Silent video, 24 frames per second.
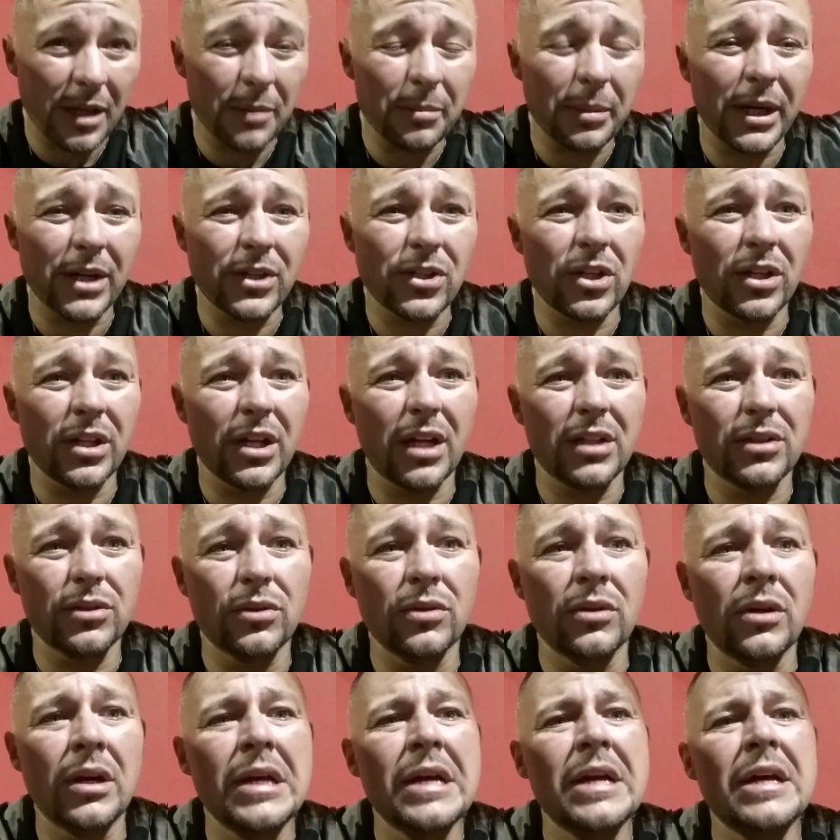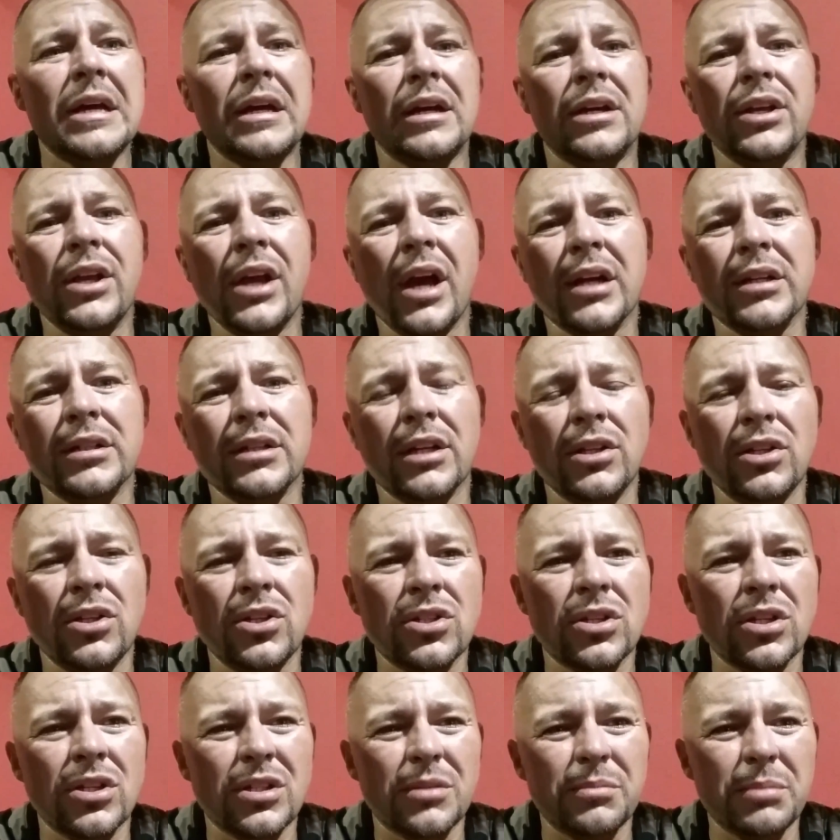najbardziej na dół, jak
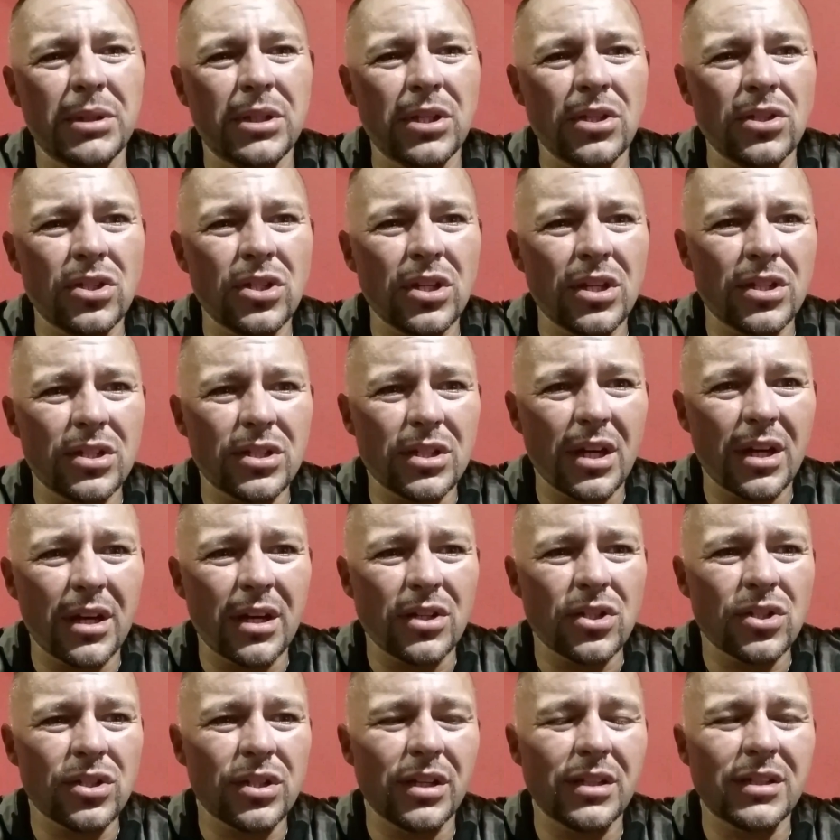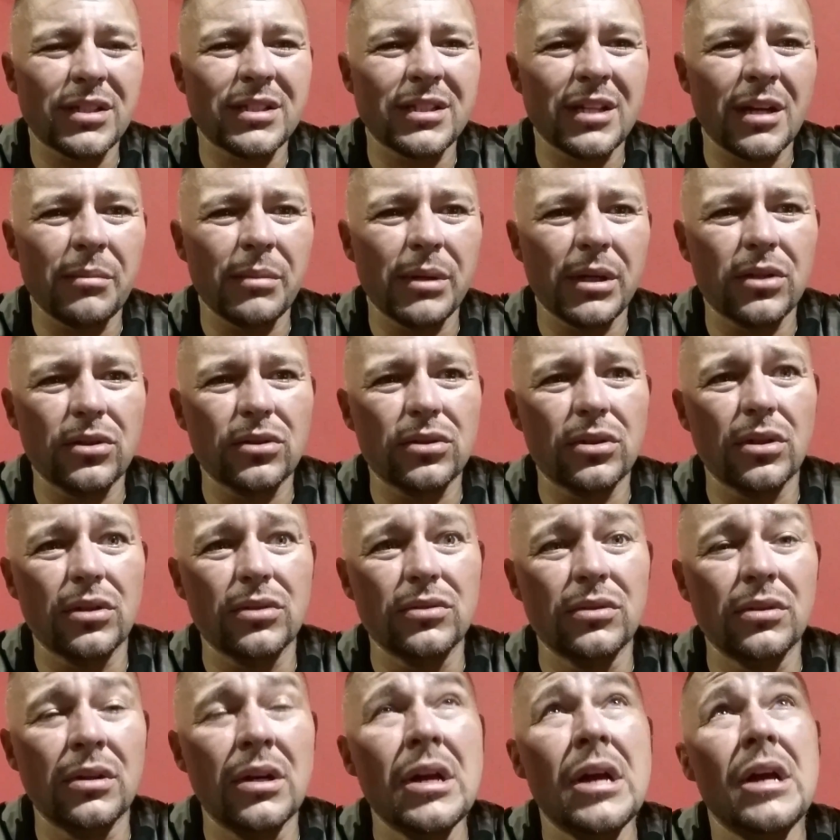najniżej, żeby ten ciężar szedł z samego
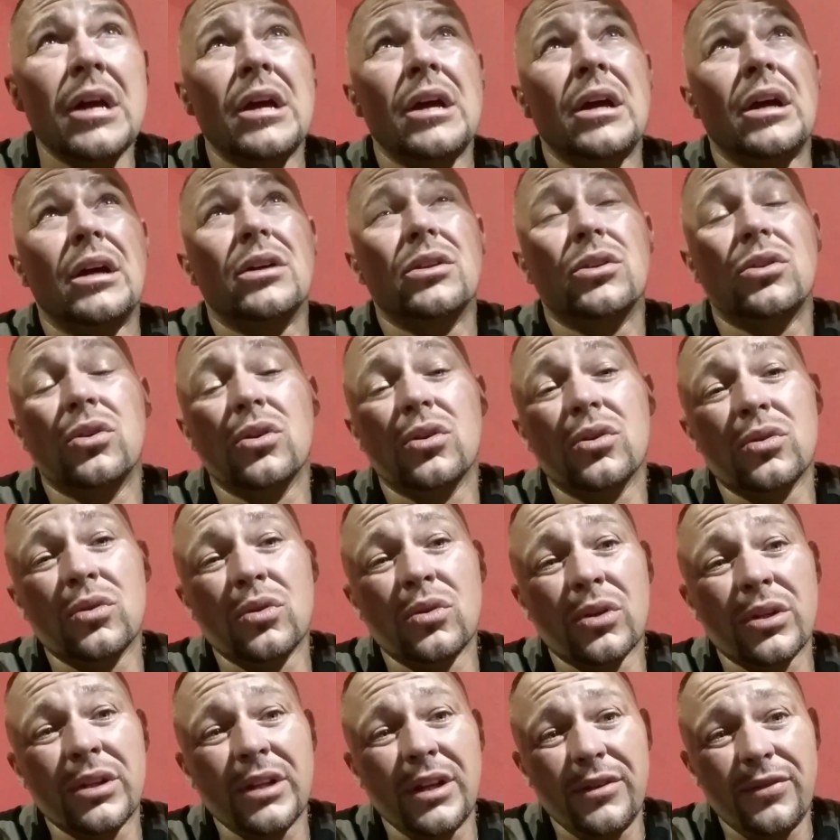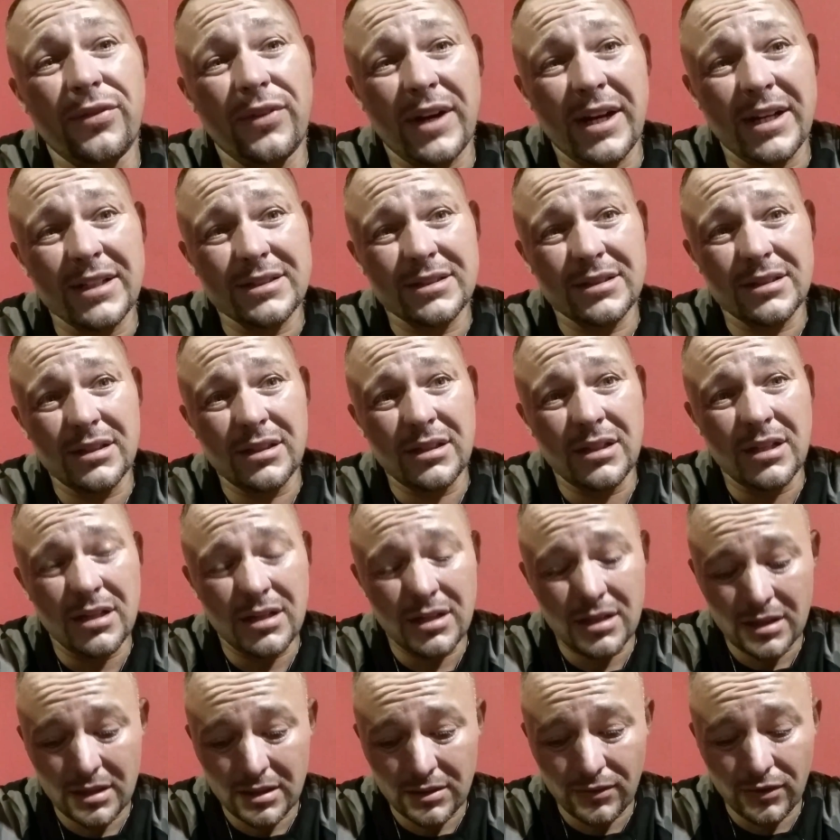dołu do górnej fazy
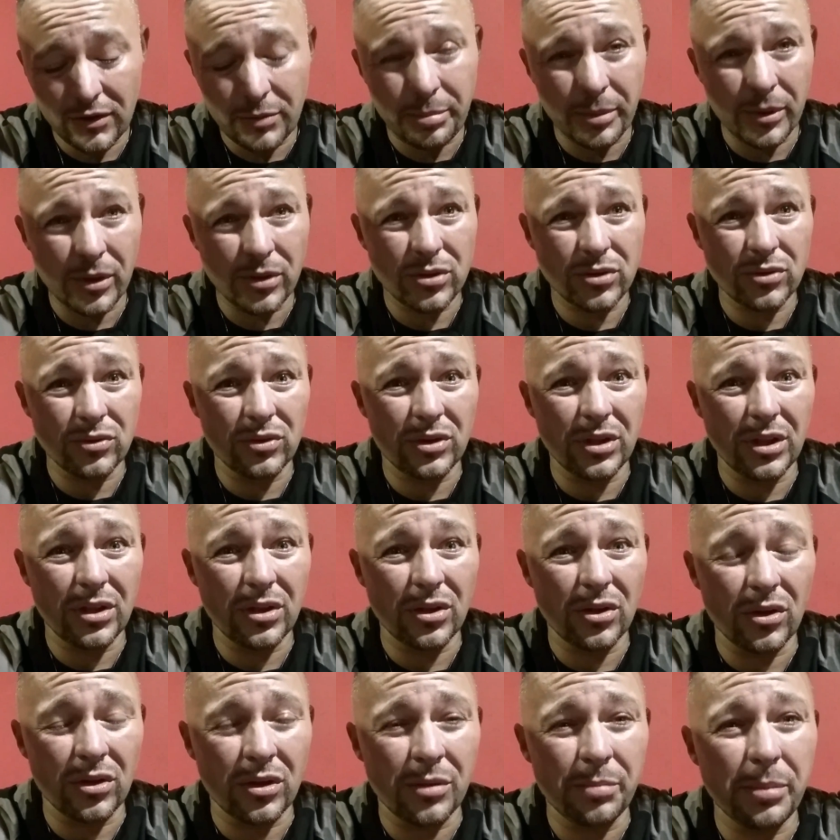wyprostu tych rąk.